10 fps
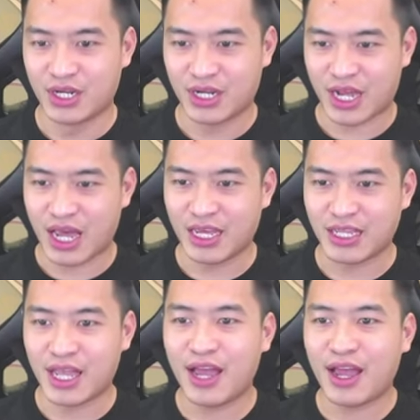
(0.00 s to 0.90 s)
cày
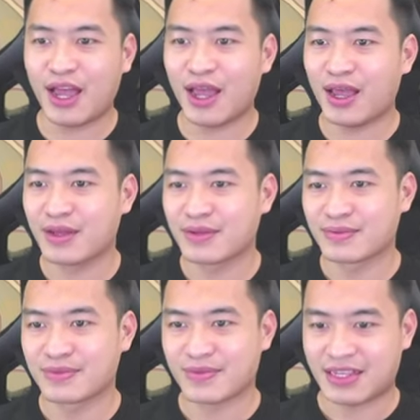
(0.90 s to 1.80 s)
thế
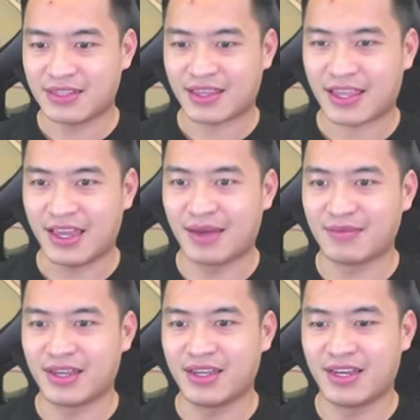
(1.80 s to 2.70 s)
anh em
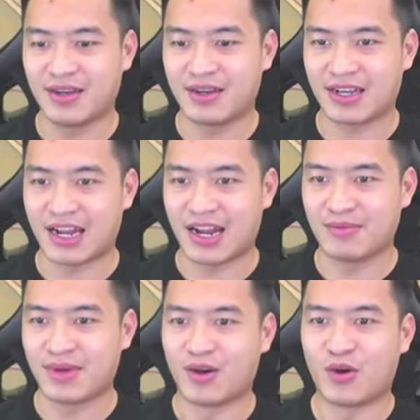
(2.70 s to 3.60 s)
thấy khả năng
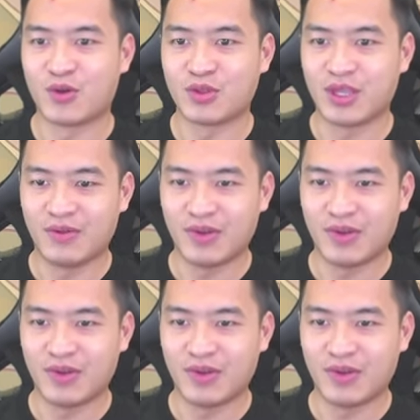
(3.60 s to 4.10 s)
mở holo tím với